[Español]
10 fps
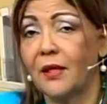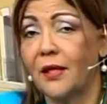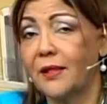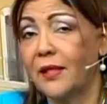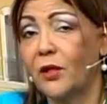
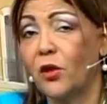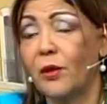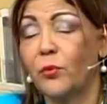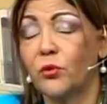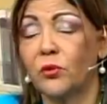He tenido la
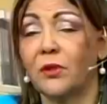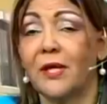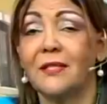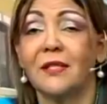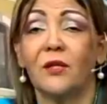oportunidad
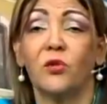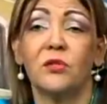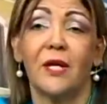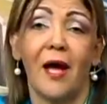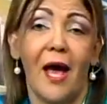de ser
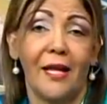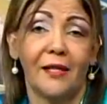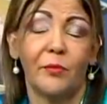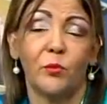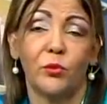concejal de
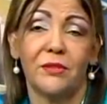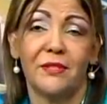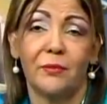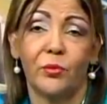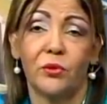mi
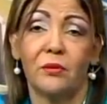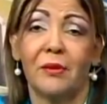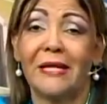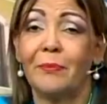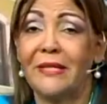municipio,
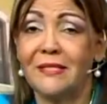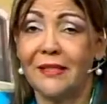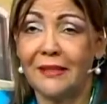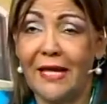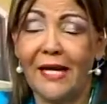
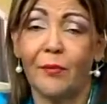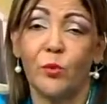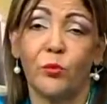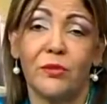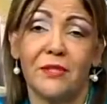representar a mi
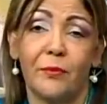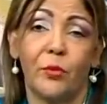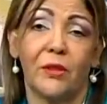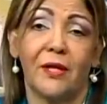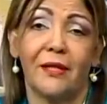municipio
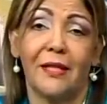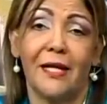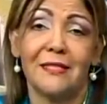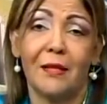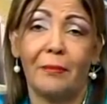a través de la
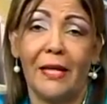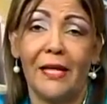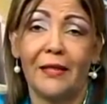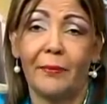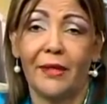Asamblea
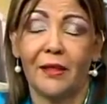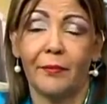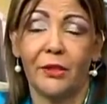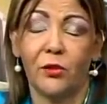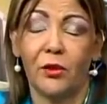del
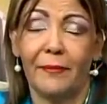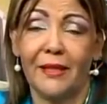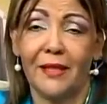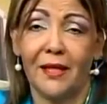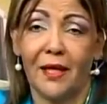Departamento del
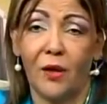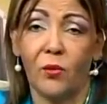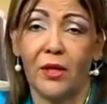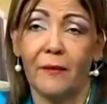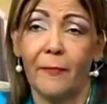Valle del
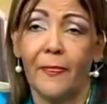Cauca.